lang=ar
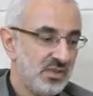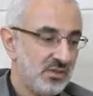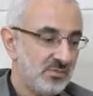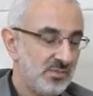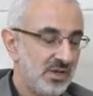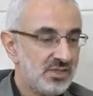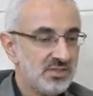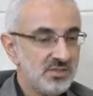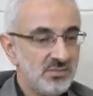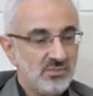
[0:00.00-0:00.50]

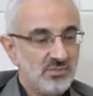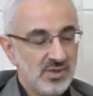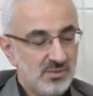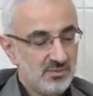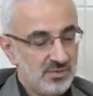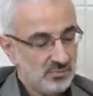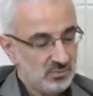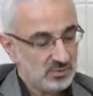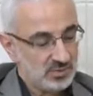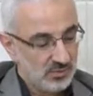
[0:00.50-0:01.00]
بحسب فهم
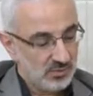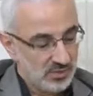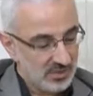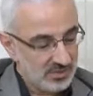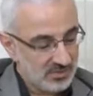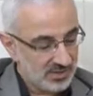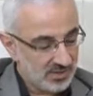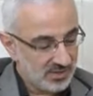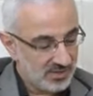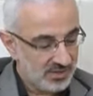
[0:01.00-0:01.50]

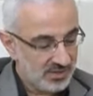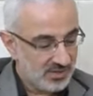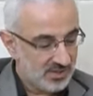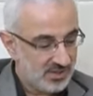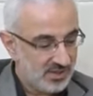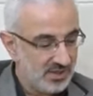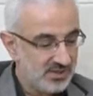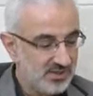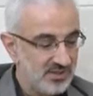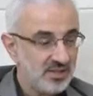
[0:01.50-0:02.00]
المتواضع
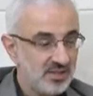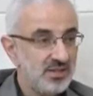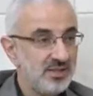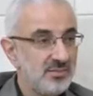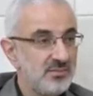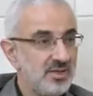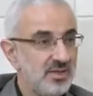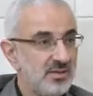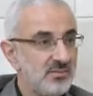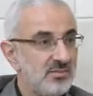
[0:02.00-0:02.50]
ان
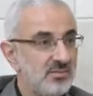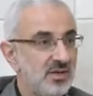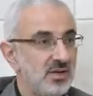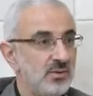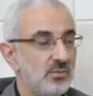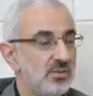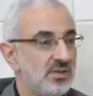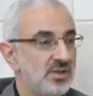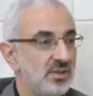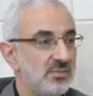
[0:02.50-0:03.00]
الامام
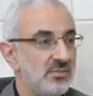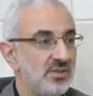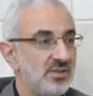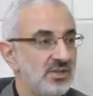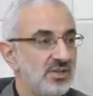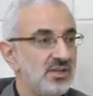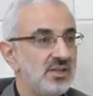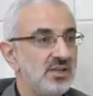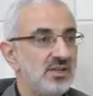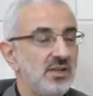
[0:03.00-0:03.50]
او النبي
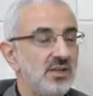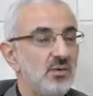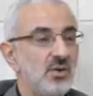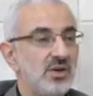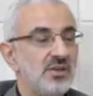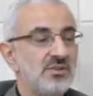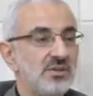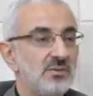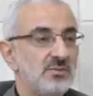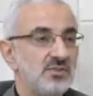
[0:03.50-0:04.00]
له
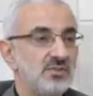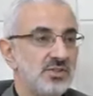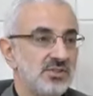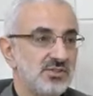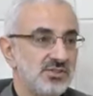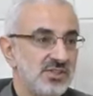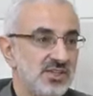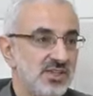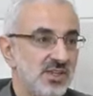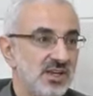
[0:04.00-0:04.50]
اكثر من
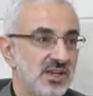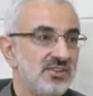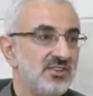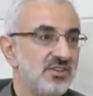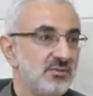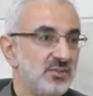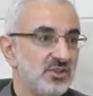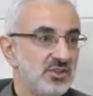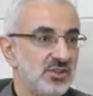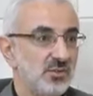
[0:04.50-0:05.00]
شخصيه اكثر
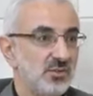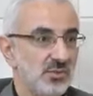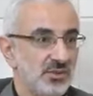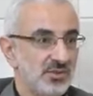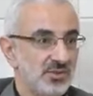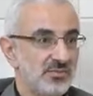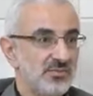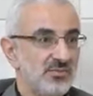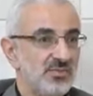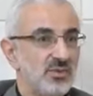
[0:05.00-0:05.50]
من دور
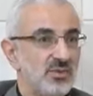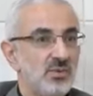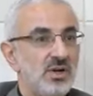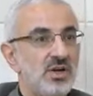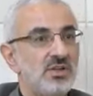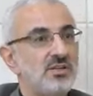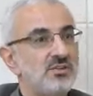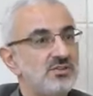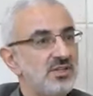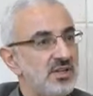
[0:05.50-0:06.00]

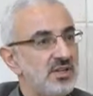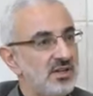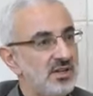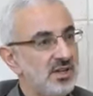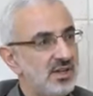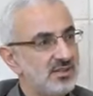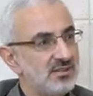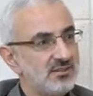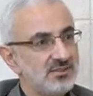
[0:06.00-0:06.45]
وهذا شيء الان